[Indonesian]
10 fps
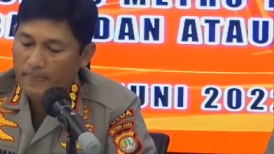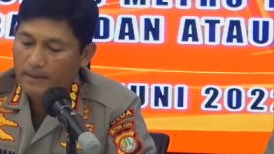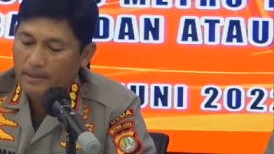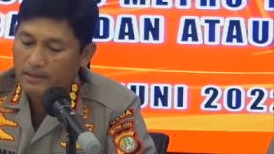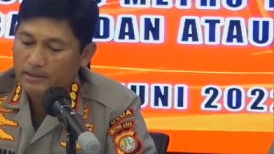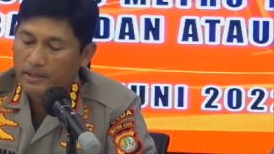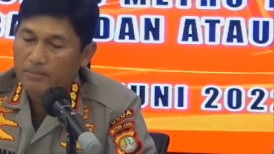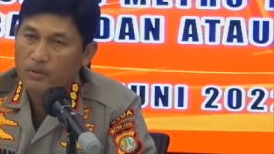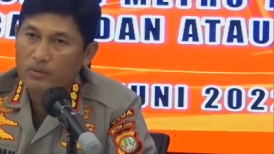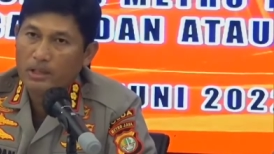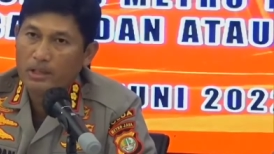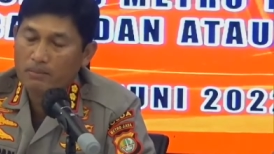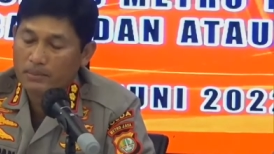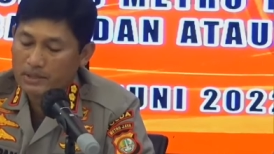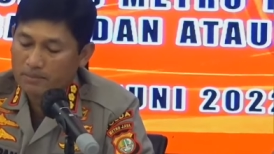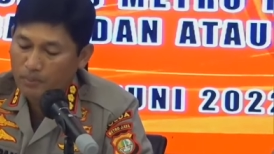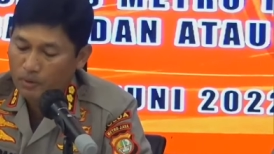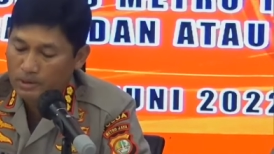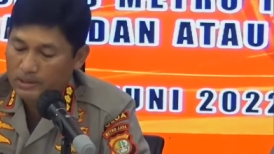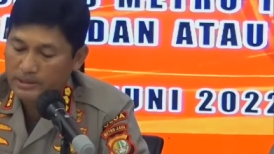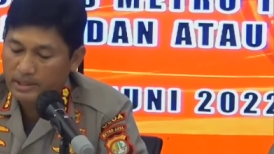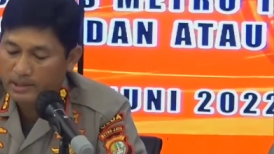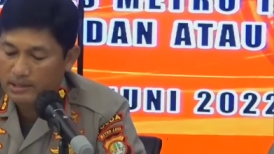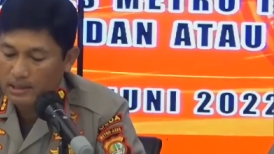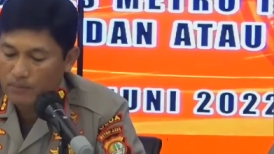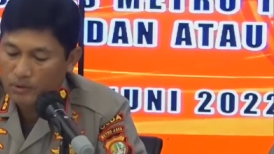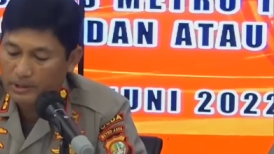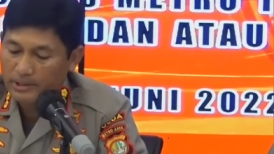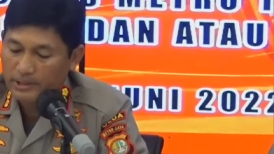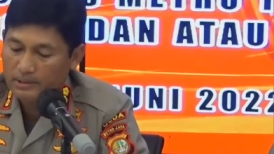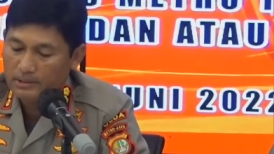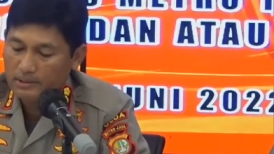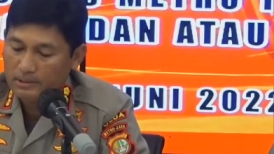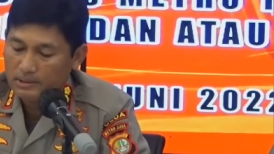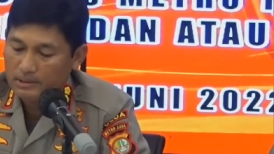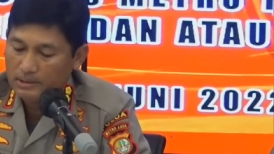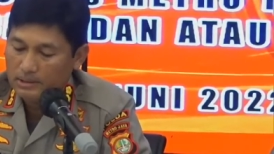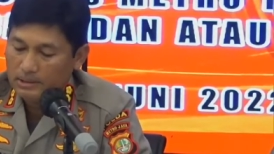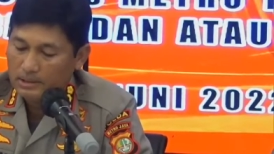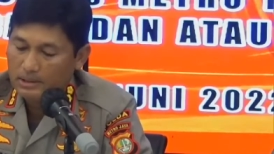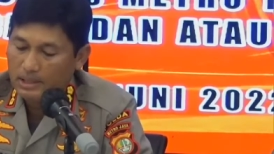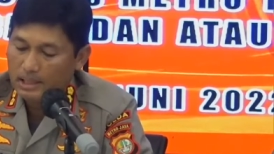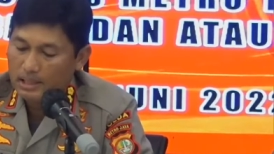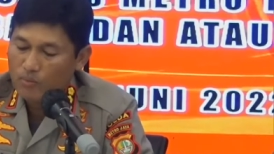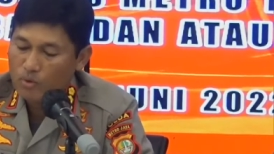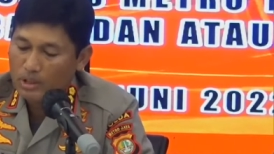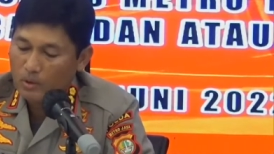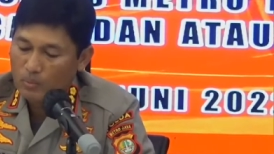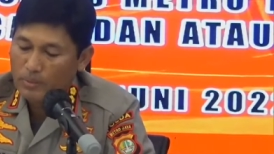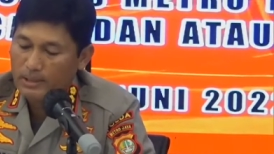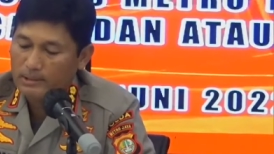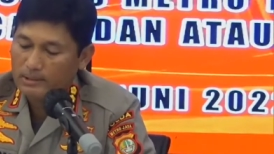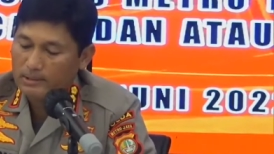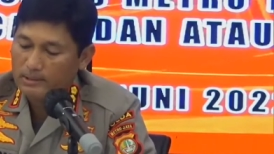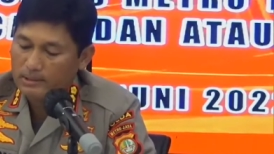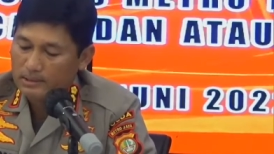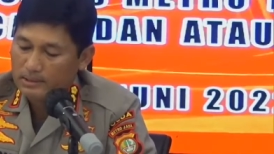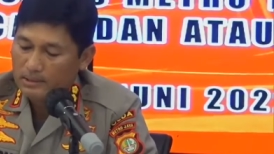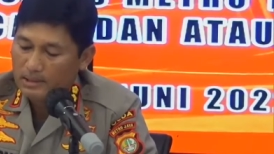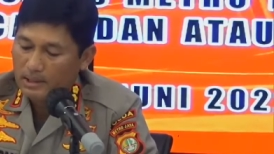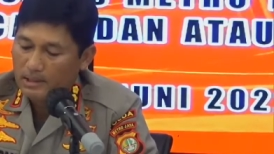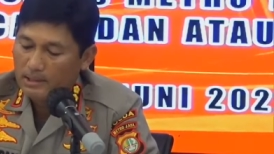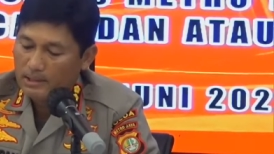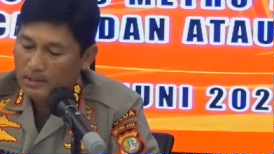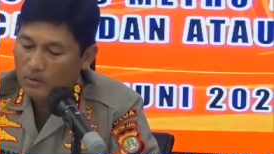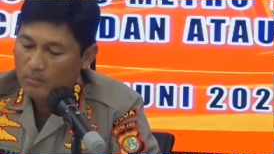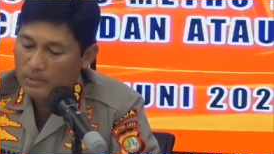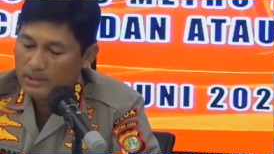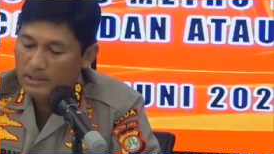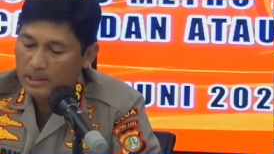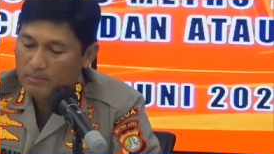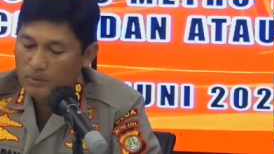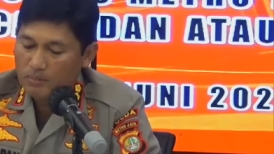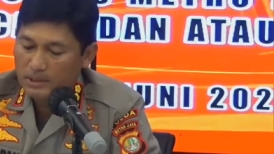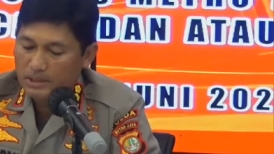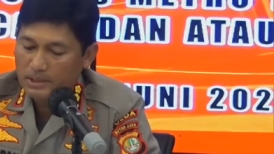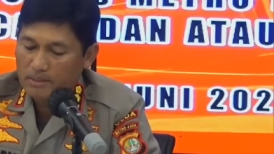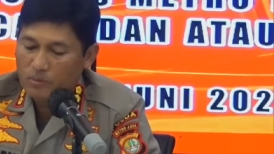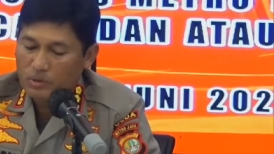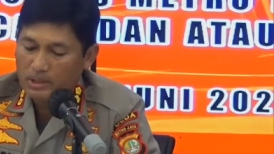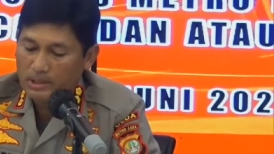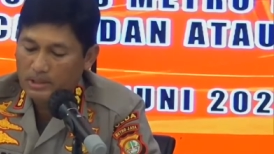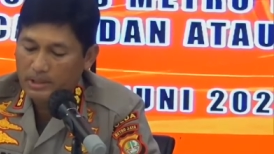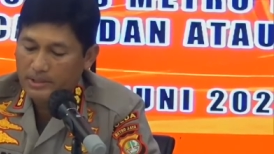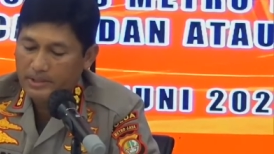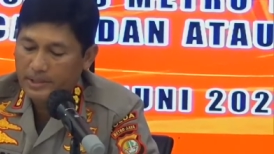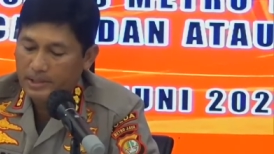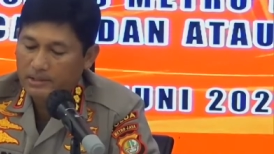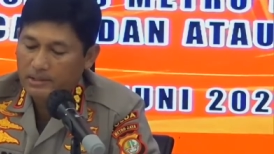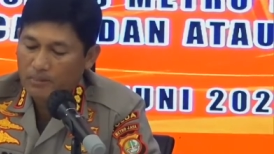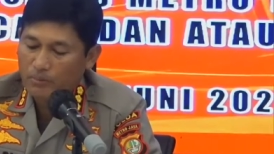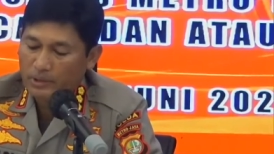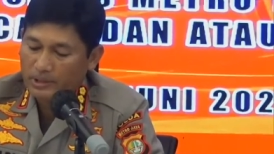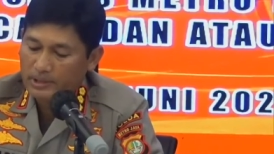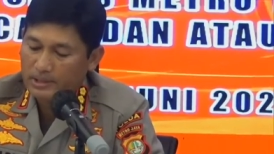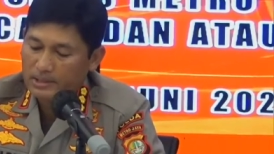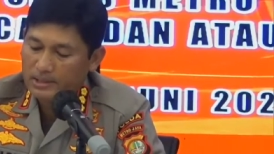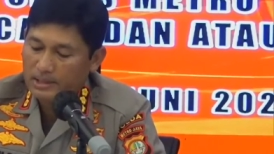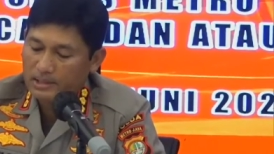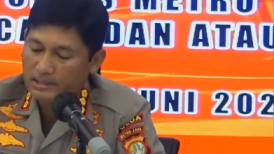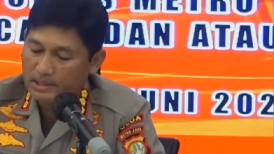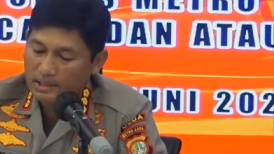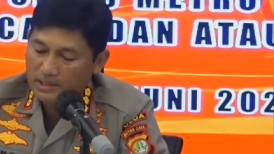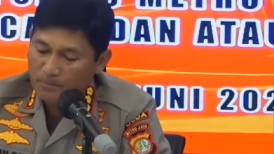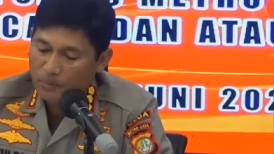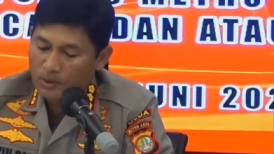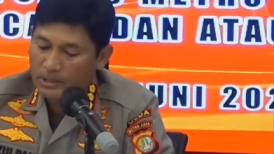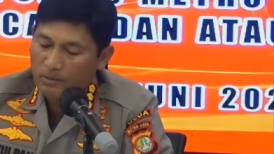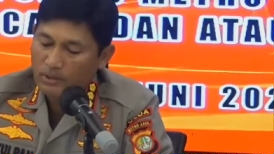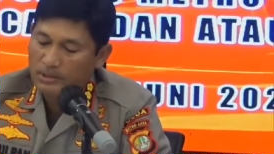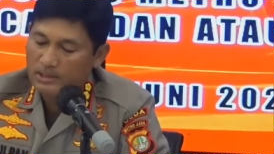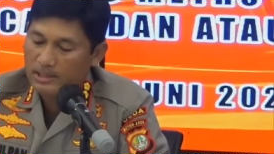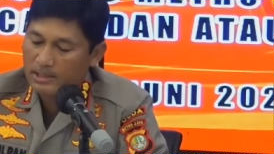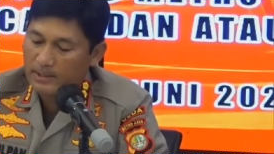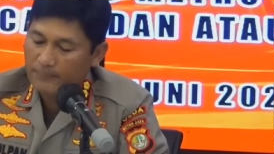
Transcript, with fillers: ya jadi menggunakan menyemprotkan cairan carbon cleaner ke arah muka korban ketika korban sedang membersihkan mukanya dari cairan carbon cleaner tersangka yang disemprotkan oleh tersangka